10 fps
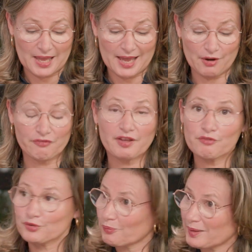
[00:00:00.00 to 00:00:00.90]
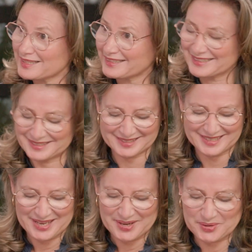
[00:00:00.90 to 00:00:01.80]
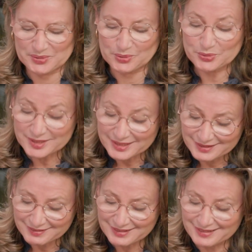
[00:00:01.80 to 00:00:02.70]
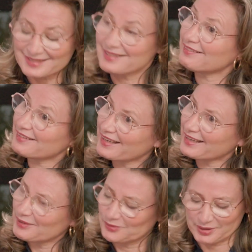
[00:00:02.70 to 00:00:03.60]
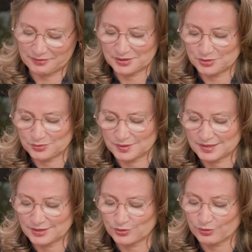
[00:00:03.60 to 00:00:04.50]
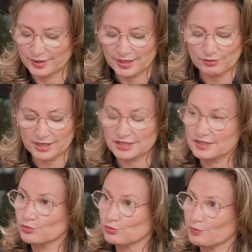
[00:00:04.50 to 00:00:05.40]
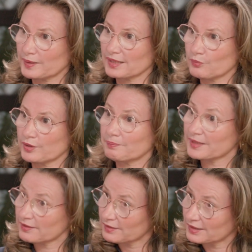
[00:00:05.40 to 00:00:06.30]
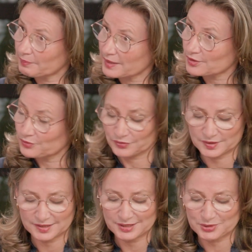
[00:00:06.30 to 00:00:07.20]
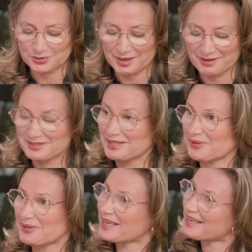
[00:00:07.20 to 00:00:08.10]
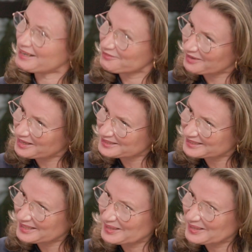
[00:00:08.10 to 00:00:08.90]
Alors, fervente ambassadrice de l'utilité et des intérêts de la fiducie dans le cadre de la gestion du patrimoine privé des personnes physiques, je suis ravie d'accueillir Claire Farge,